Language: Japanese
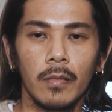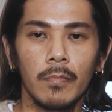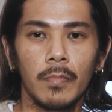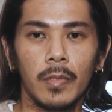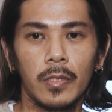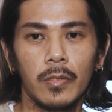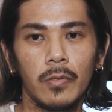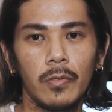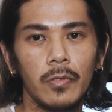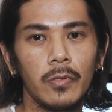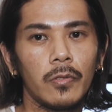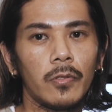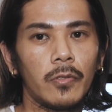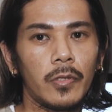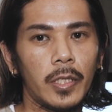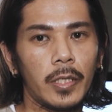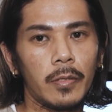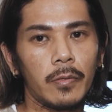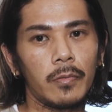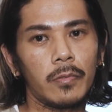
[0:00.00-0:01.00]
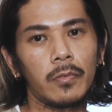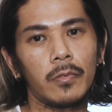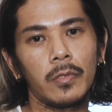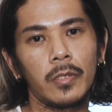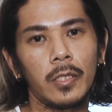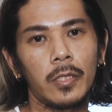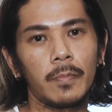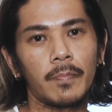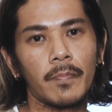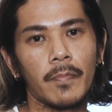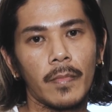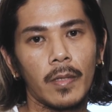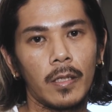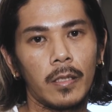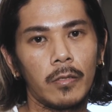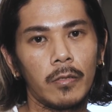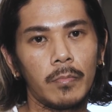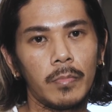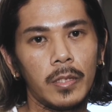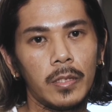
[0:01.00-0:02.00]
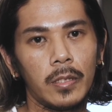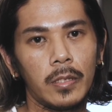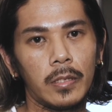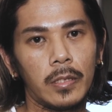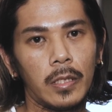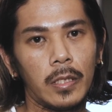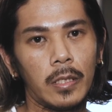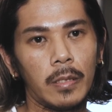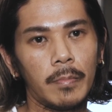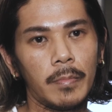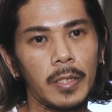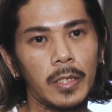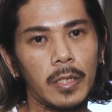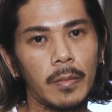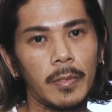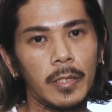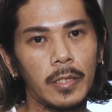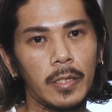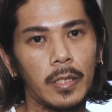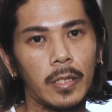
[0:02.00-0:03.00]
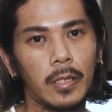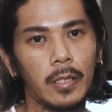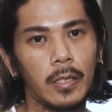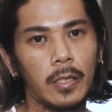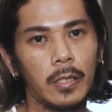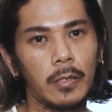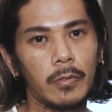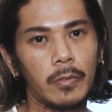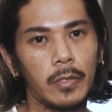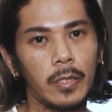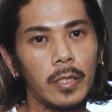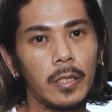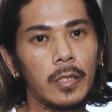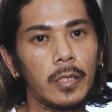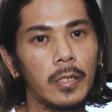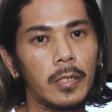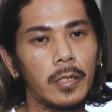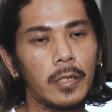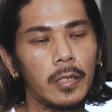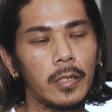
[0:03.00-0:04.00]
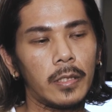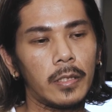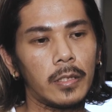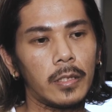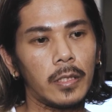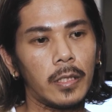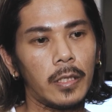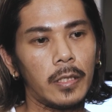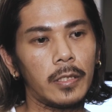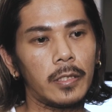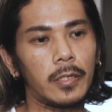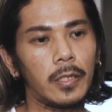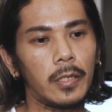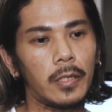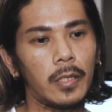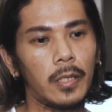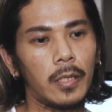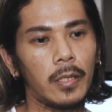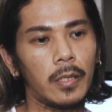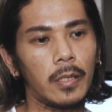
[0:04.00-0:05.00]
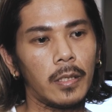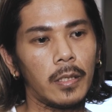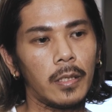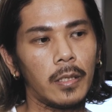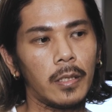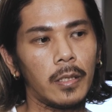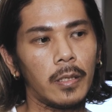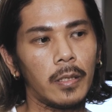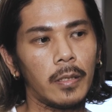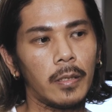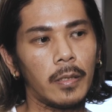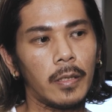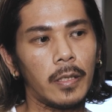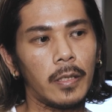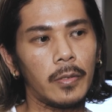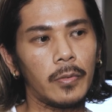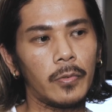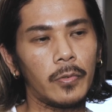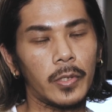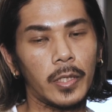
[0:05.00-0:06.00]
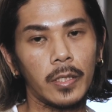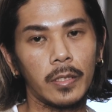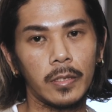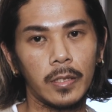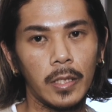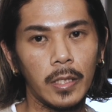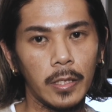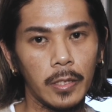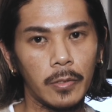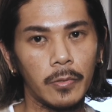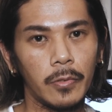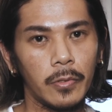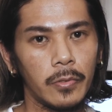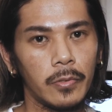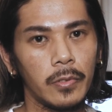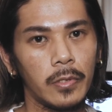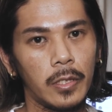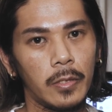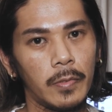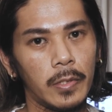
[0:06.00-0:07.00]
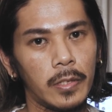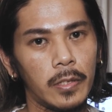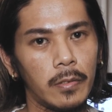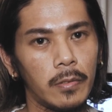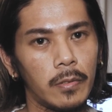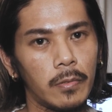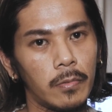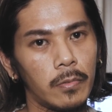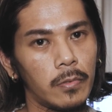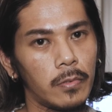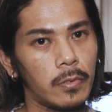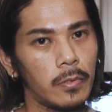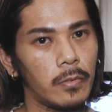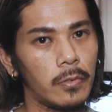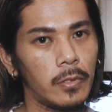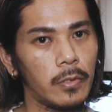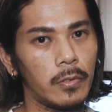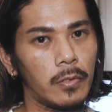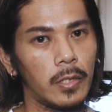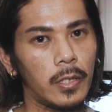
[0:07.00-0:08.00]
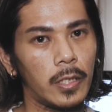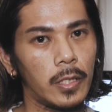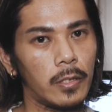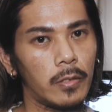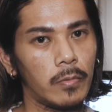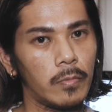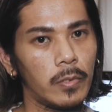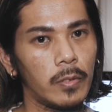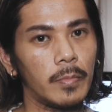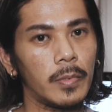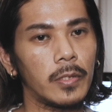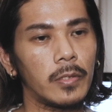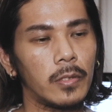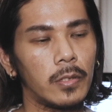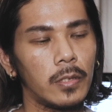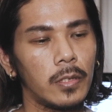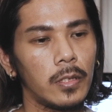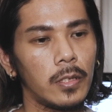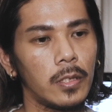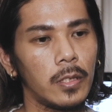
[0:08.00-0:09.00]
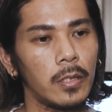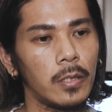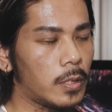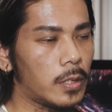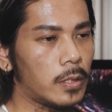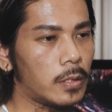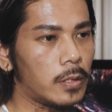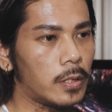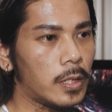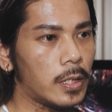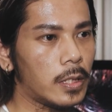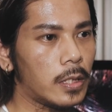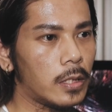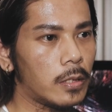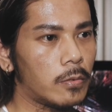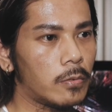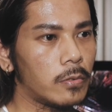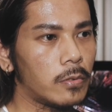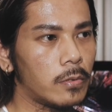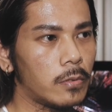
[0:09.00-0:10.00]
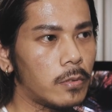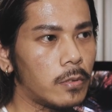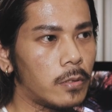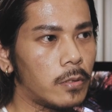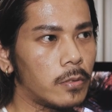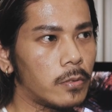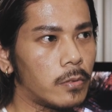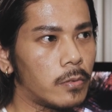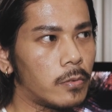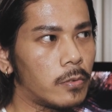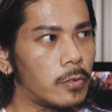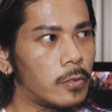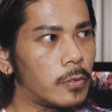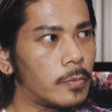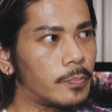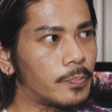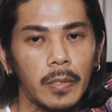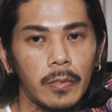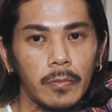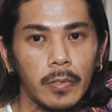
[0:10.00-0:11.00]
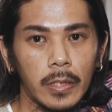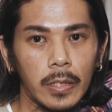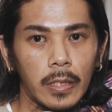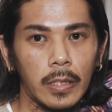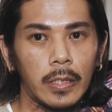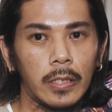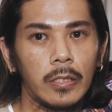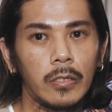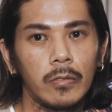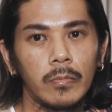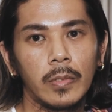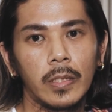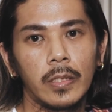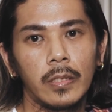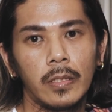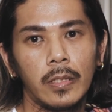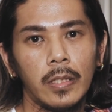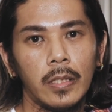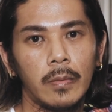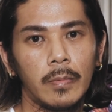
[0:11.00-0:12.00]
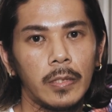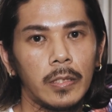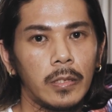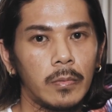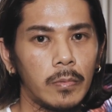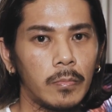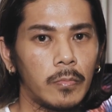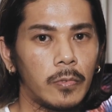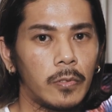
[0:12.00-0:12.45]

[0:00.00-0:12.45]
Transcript: まあ、そういうのはね本当にあのビジネスはめちゃめちゃあの丁寧でしっかりしてて。あのお客さんにこういう風に言わせるって本当すごい人だなって思いますし、まあ、だからこそその、ま噂が広まって、まあ、自分